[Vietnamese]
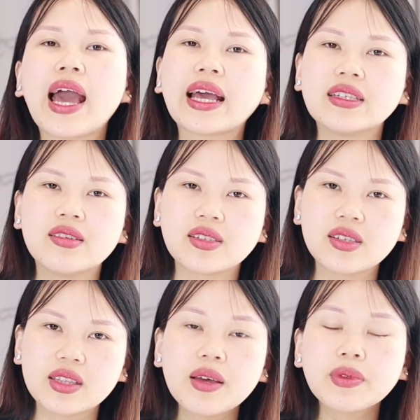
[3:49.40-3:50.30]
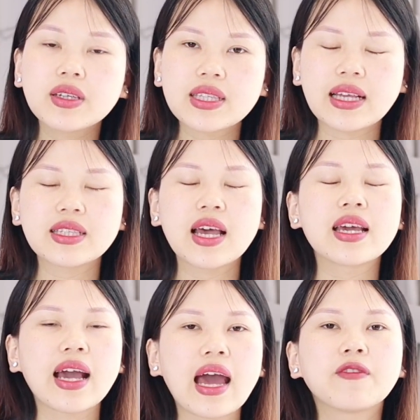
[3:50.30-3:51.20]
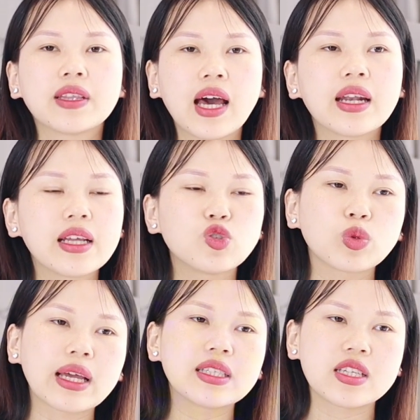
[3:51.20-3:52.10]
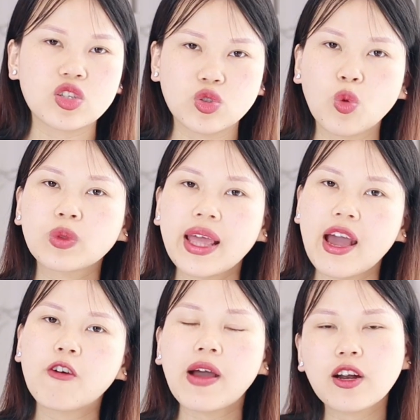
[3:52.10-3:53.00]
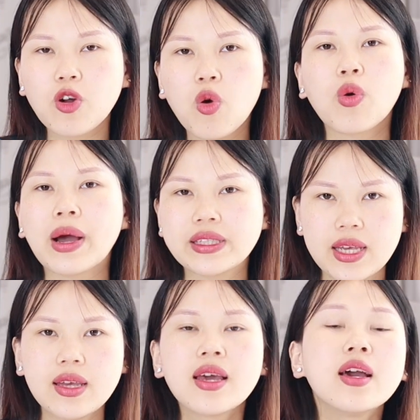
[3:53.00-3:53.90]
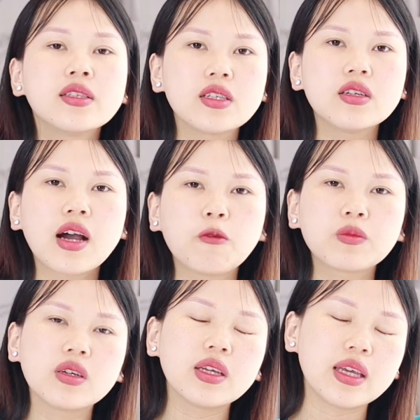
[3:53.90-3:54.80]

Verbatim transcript: thể ảnh hưởng trực tiếp tới dạ dày gan và thận nên chúng ta chỉ sử dụng theo phác đồ của bác sĩ chứ không tự